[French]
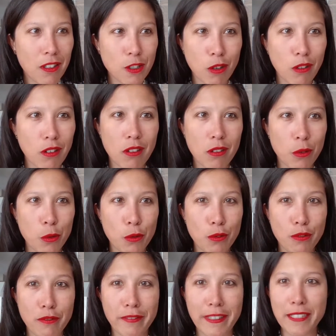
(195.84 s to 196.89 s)
genre le
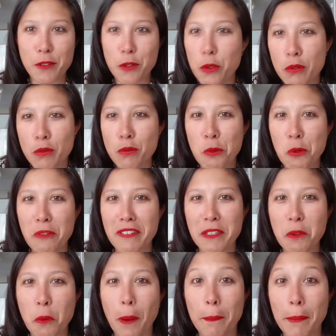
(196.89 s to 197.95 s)
22 ou le
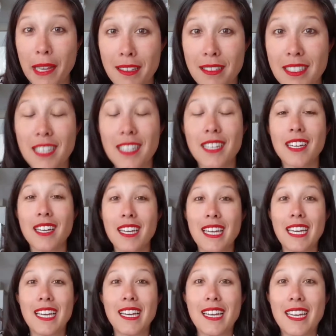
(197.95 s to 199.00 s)
23 mai.
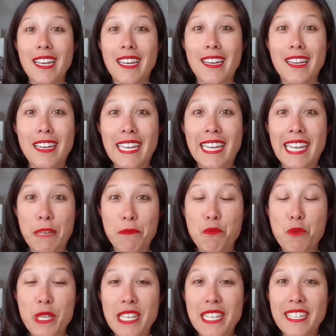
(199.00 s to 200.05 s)
Et
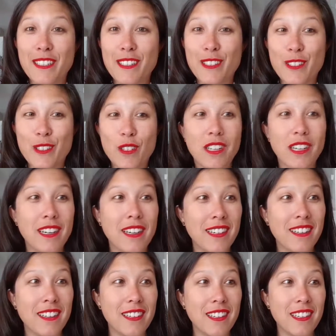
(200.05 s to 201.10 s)
puis,
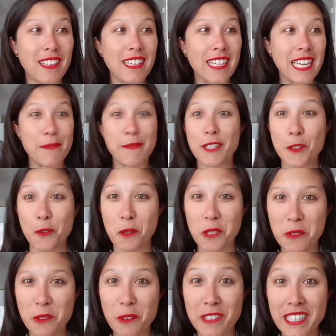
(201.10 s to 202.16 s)
eh ben, je
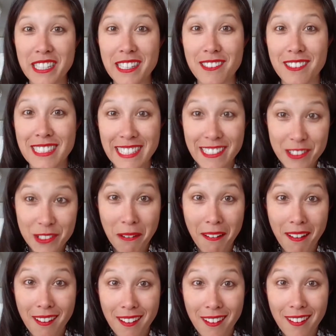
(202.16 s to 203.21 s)
continue d'envoyer des
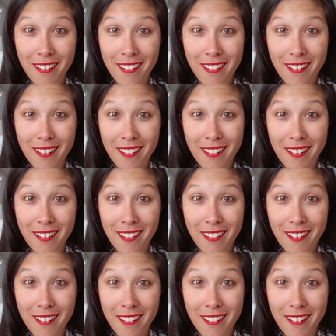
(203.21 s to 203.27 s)
candidatures.